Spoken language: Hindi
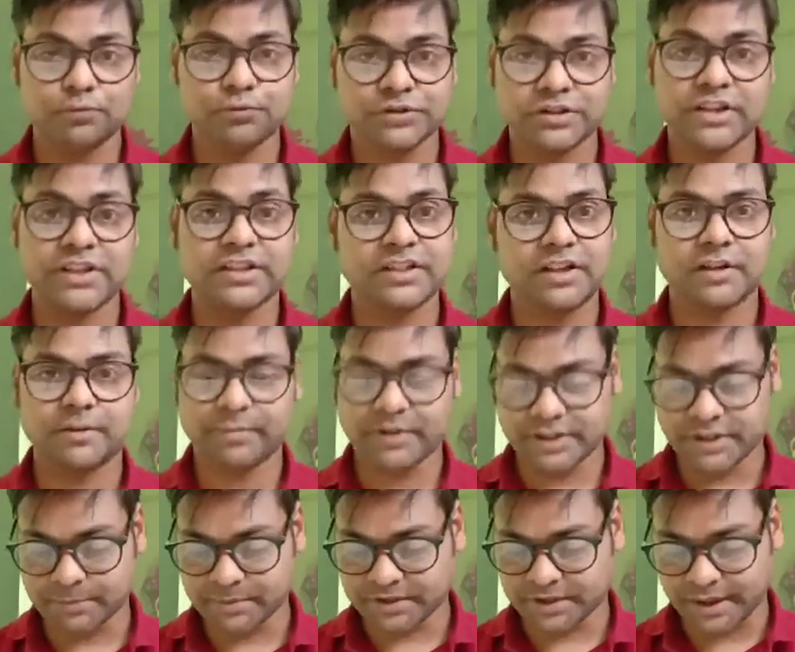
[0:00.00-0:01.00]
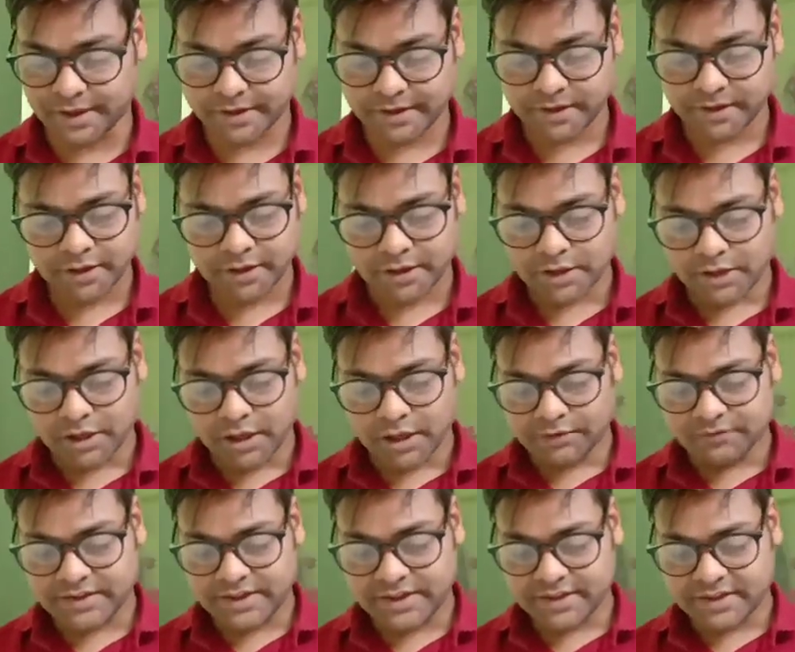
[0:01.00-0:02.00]
उसके जगह पर यह बता रहा है
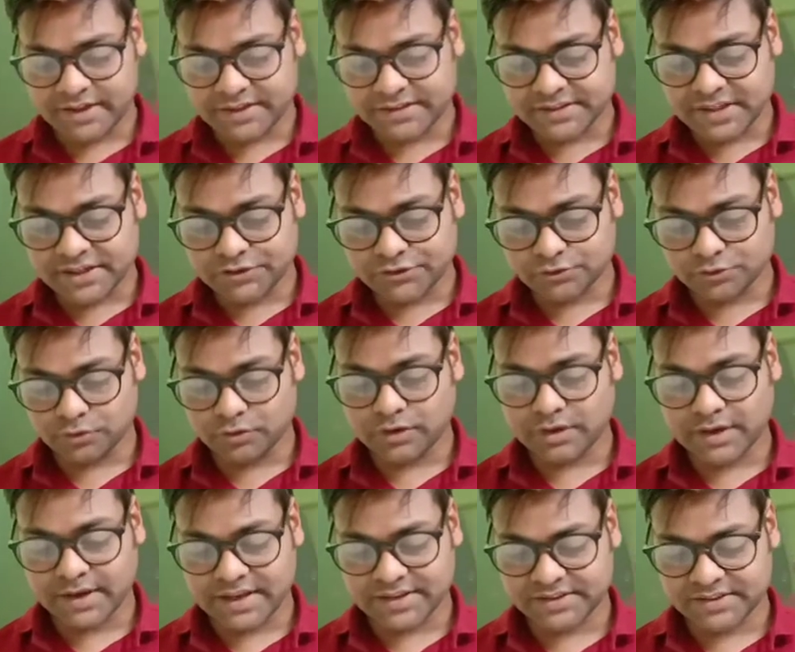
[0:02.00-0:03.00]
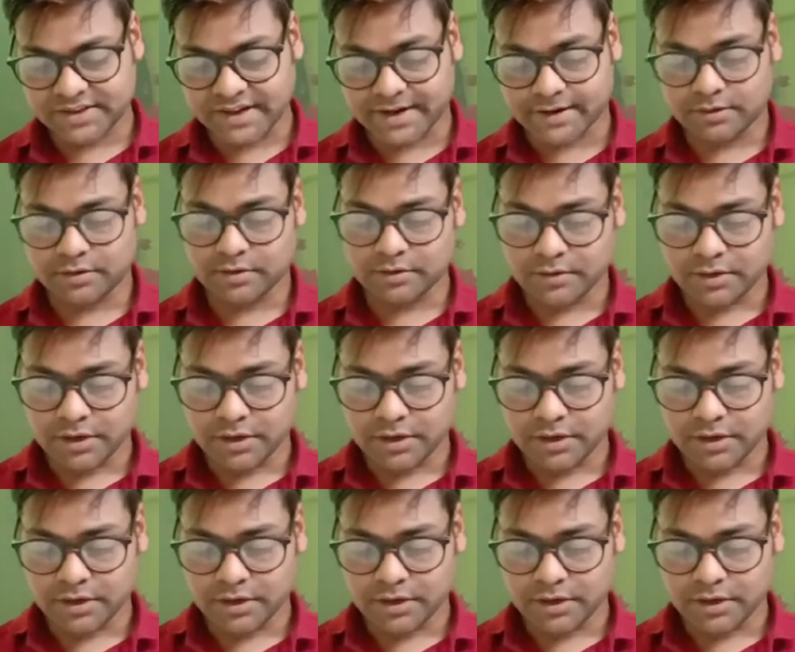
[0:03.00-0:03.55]
वेयर इट्स स्टोर स्टैंड